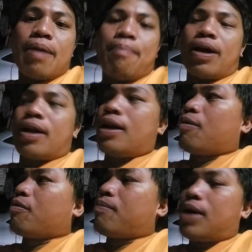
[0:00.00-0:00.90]
para na
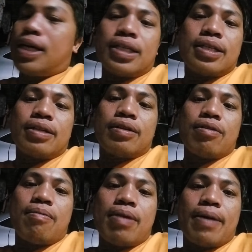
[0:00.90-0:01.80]
ugma
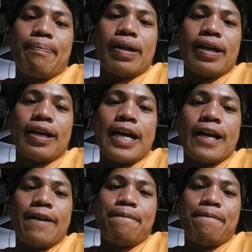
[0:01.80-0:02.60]
no mga pinangga.